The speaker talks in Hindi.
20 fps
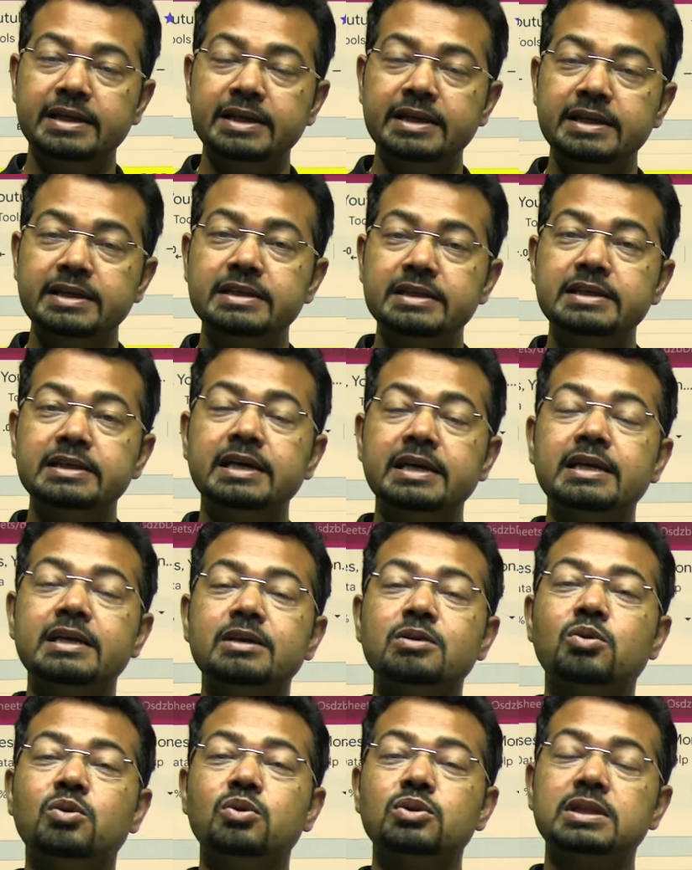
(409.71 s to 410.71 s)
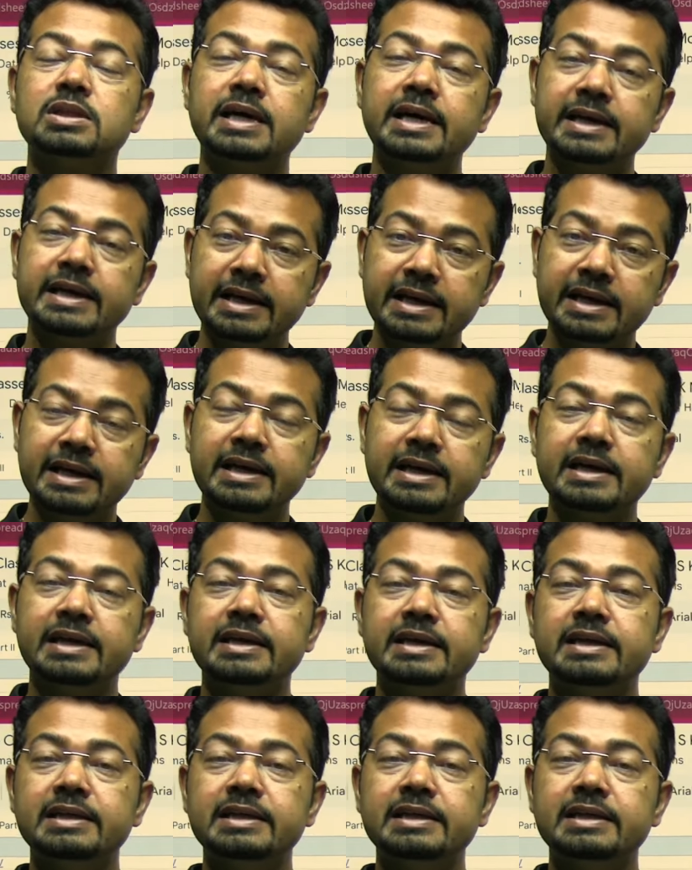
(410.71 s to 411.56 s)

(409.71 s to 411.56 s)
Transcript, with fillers: इंजीनियरिंग होता क्या है